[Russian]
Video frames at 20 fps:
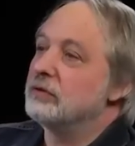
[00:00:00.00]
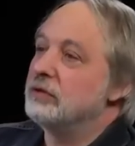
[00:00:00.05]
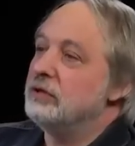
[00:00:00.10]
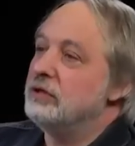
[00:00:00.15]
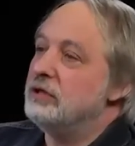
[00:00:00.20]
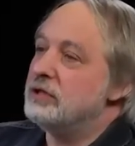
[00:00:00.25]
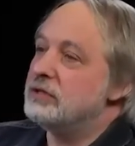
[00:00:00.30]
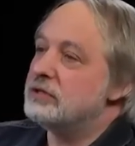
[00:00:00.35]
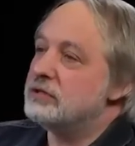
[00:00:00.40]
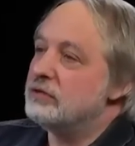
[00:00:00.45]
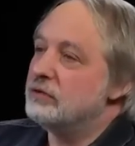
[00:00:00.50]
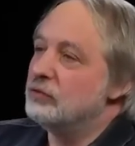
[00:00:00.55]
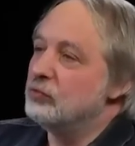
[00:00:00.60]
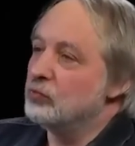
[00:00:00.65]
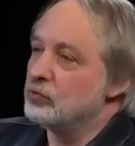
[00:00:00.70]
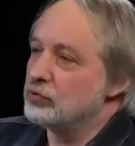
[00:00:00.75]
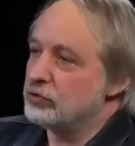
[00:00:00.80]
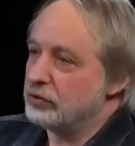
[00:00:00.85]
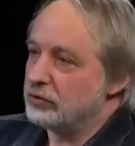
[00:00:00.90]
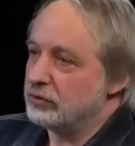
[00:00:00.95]
Если
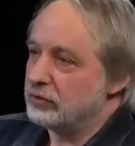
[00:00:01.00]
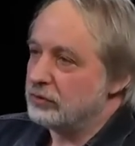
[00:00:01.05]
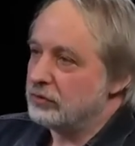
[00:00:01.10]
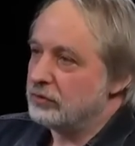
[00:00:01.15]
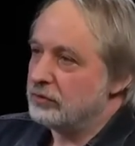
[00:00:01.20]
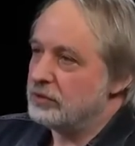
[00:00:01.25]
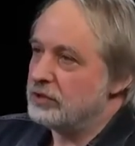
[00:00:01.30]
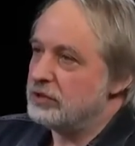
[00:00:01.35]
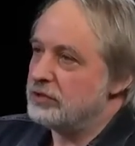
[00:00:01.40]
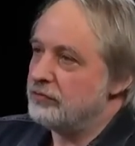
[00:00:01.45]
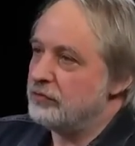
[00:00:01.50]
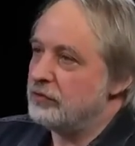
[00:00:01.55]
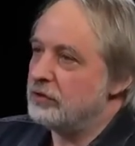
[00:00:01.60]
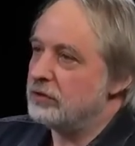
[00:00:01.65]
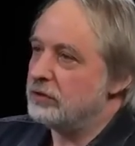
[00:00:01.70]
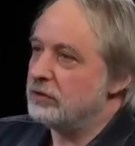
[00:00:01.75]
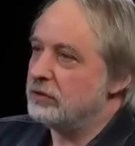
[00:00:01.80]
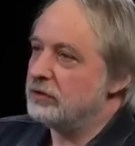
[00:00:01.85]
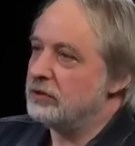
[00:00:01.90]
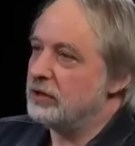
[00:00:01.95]
нужно
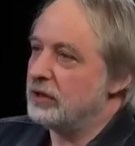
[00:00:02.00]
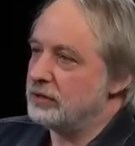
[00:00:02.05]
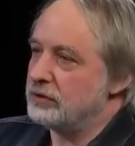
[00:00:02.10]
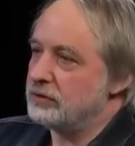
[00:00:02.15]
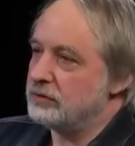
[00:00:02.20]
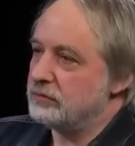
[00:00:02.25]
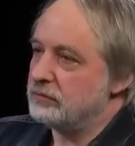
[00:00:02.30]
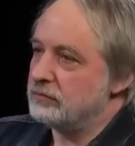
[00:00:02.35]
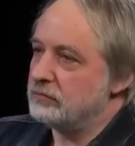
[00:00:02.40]
действительно дать